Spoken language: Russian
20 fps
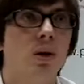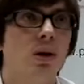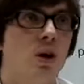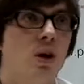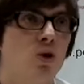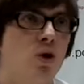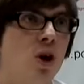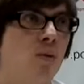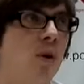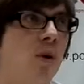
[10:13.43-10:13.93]

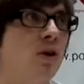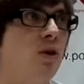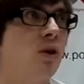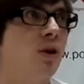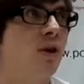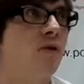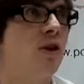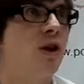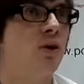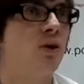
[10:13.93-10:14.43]
И сколько
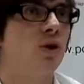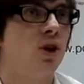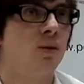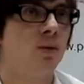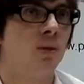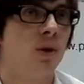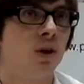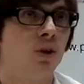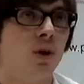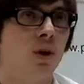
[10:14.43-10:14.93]
планируется в
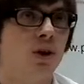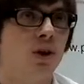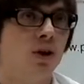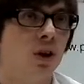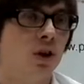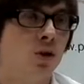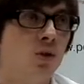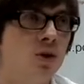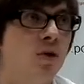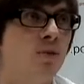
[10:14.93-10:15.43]
следующем году? Они
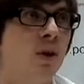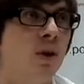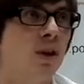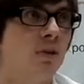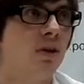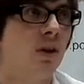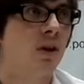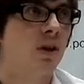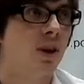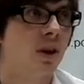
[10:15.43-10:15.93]
дают себе
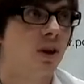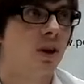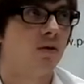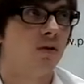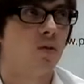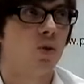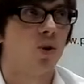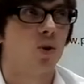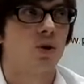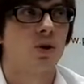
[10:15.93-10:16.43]
ответ на этот
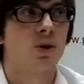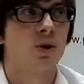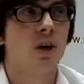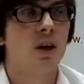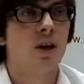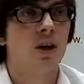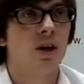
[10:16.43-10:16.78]
вопрос?